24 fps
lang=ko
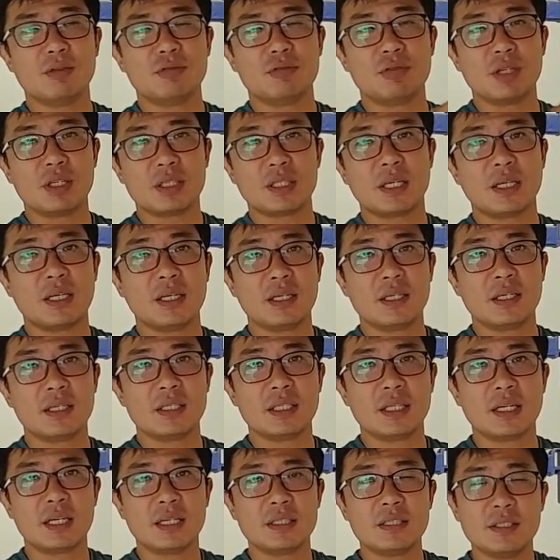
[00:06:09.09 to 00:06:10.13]

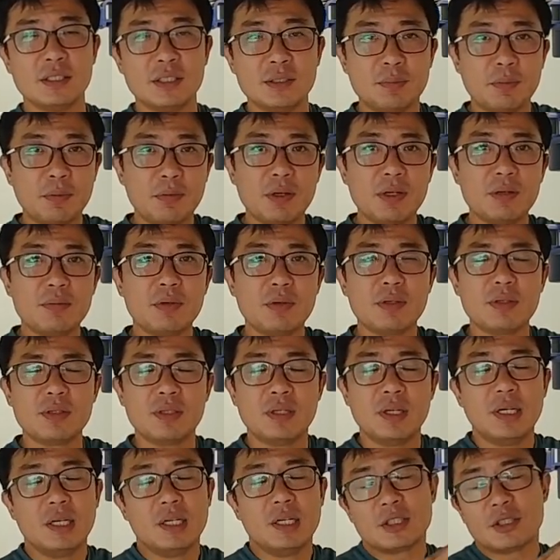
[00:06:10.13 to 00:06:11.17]
우레탄이라든지
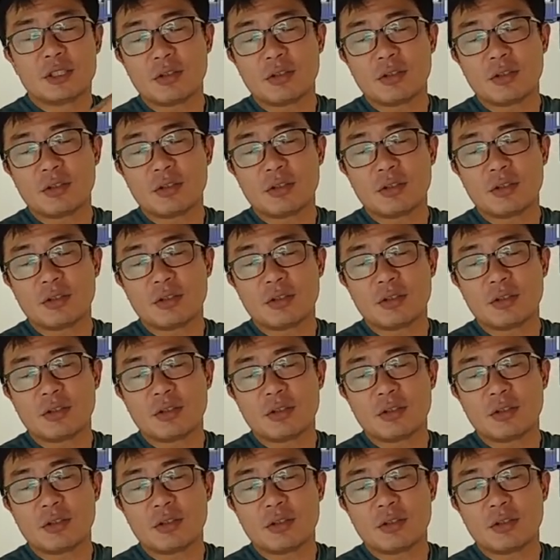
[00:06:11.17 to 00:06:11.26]
폴리머를